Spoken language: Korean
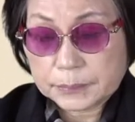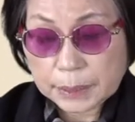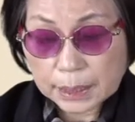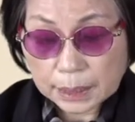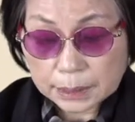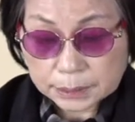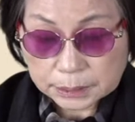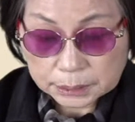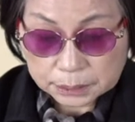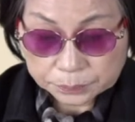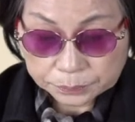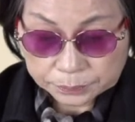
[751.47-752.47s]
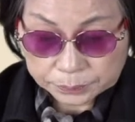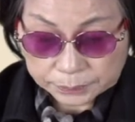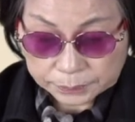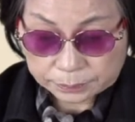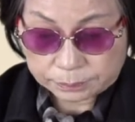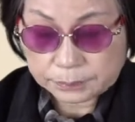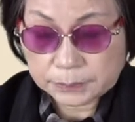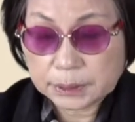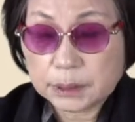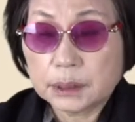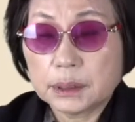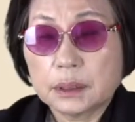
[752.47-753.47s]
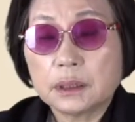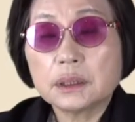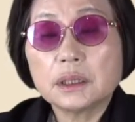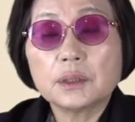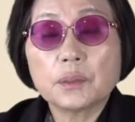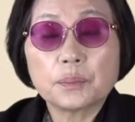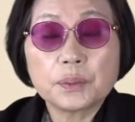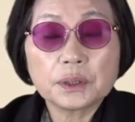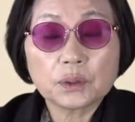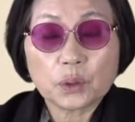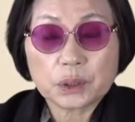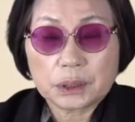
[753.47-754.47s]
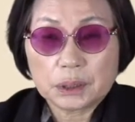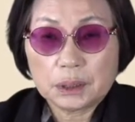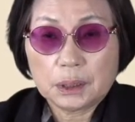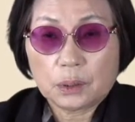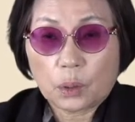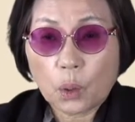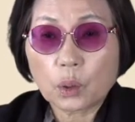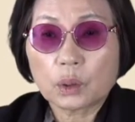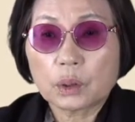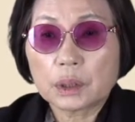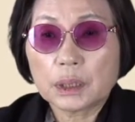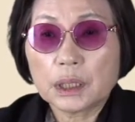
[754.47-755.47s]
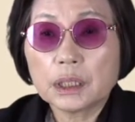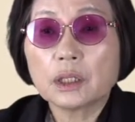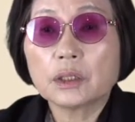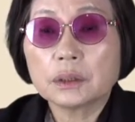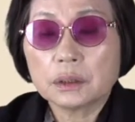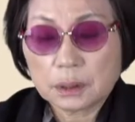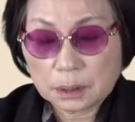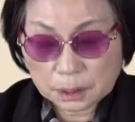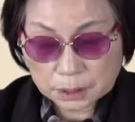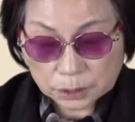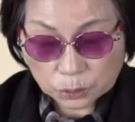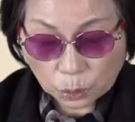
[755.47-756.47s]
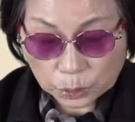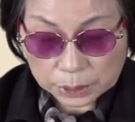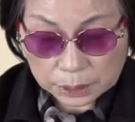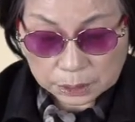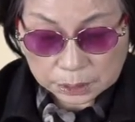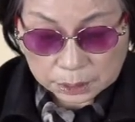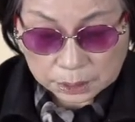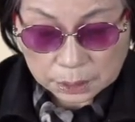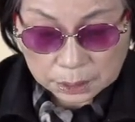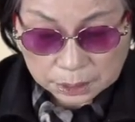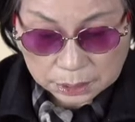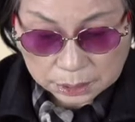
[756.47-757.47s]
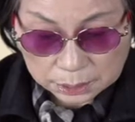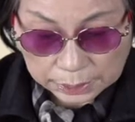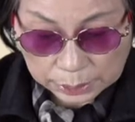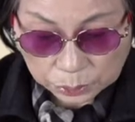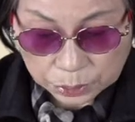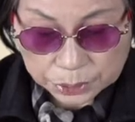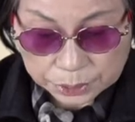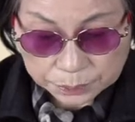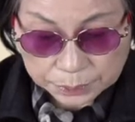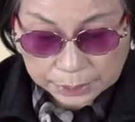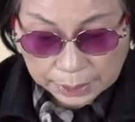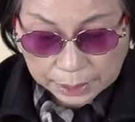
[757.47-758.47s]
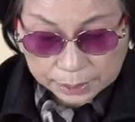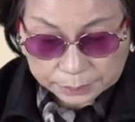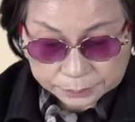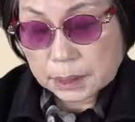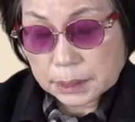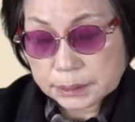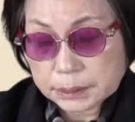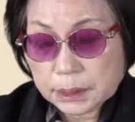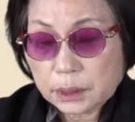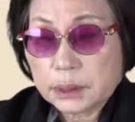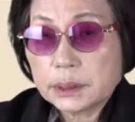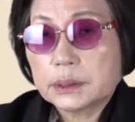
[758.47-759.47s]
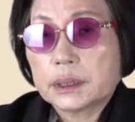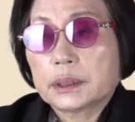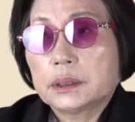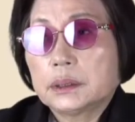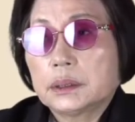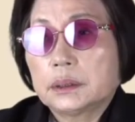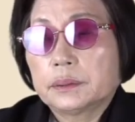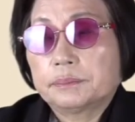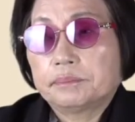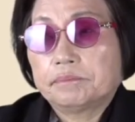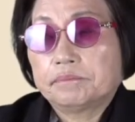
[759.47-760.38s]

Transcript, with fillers: 배가 지금 음, 이 흔들림에 피는 꽃이 꼭 이런 어, 스토리를 어, 담고 있습니다. 그러니까 지영이 이제 그